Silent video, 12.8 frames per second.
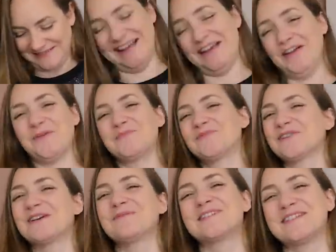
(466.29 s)
D'ailleurs
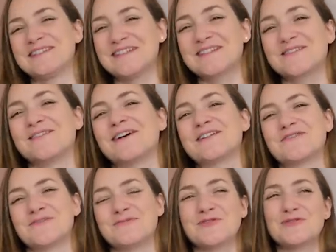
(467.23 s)
pour la petite histoire
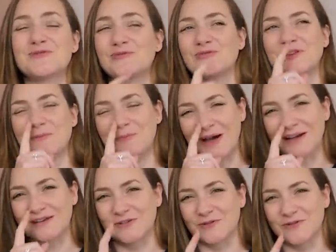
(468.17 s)
je me souvenais
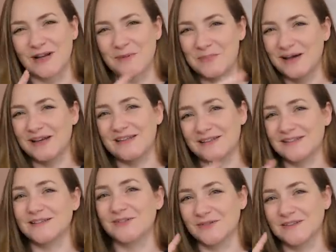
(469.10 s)
pas que l'appareil
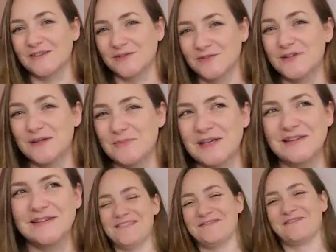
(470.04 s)
était en train de filmer.